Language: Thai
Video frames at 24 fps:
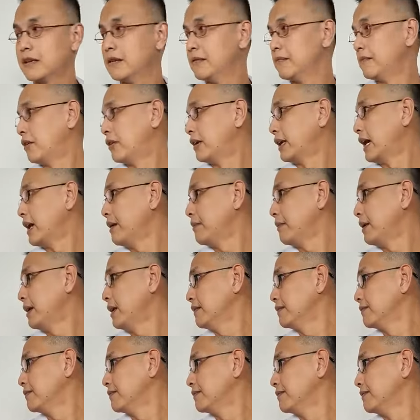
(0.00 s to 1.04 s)
พอได้ไหม
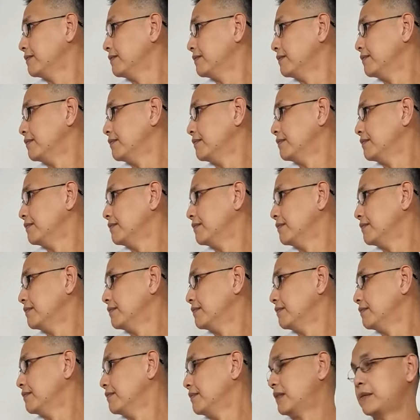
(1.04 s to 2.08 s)

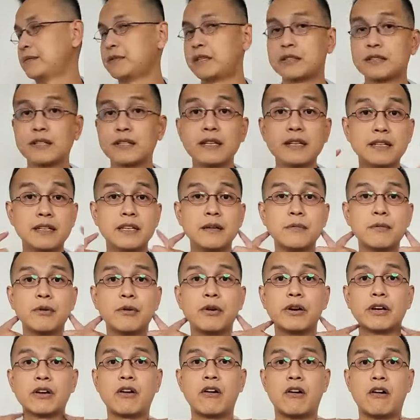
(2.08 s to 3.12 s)
มันจะตึงที่บริเว
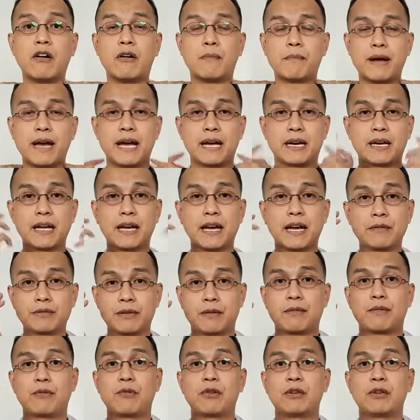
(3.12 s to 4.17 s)
ณคอมากนะครับสำห
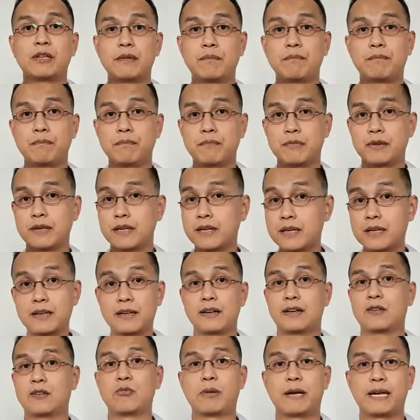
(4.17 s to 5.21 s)
รับคนที่เกิ
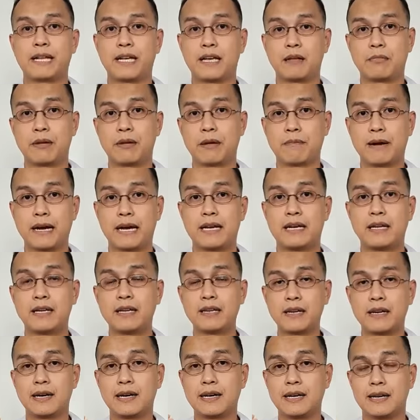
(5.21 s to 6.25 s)
ดอุบัติเหตุใหม่ๆหรือ
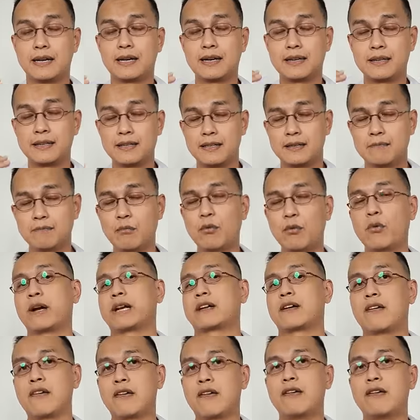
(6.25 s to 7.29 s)
เคยปวด
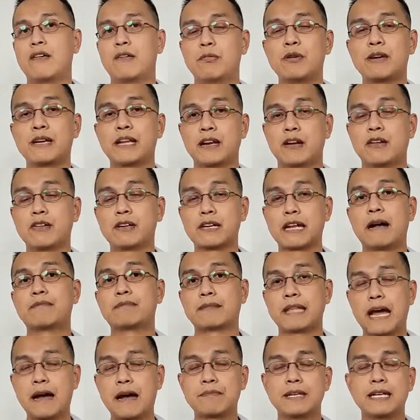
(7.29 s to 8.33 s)
คอพวกนี้ลอง
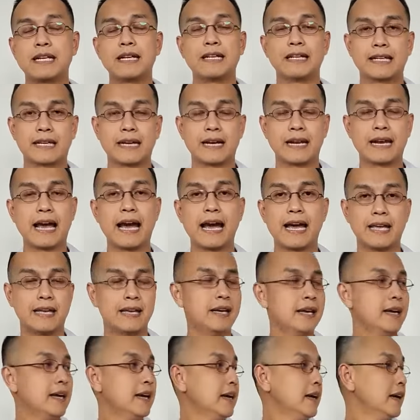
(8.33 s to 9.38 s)
ทำตามนี้เลยก็ได้
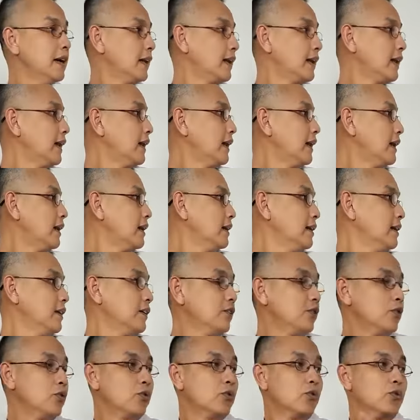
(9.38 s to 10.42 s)
นะฮะ
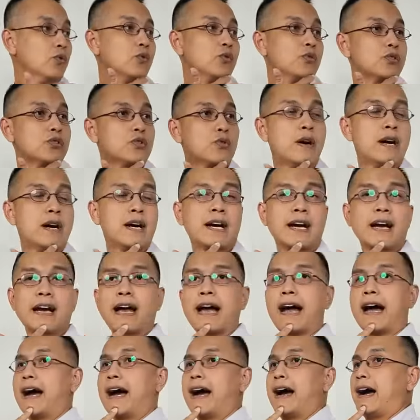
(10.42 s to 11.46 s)
ดูช่วง
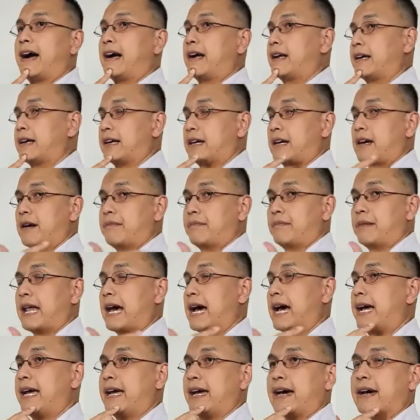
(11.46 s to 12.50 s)
คางกับไห
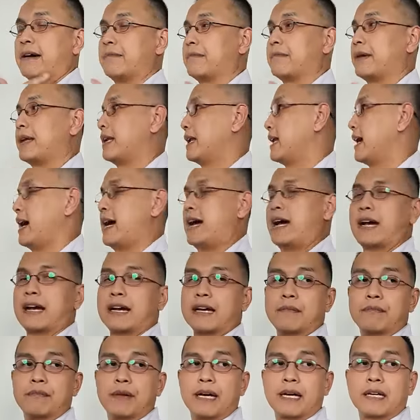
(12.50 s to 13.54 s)
ล่อ่ะมันห่างกั
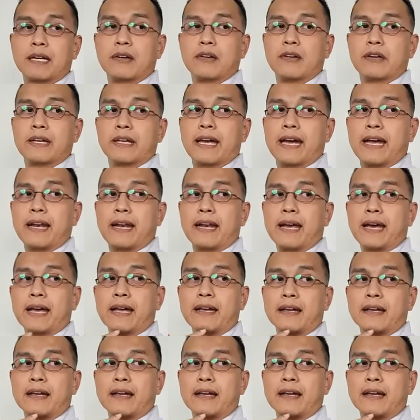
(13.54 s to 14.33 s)
นมากน้อยแค่ไหน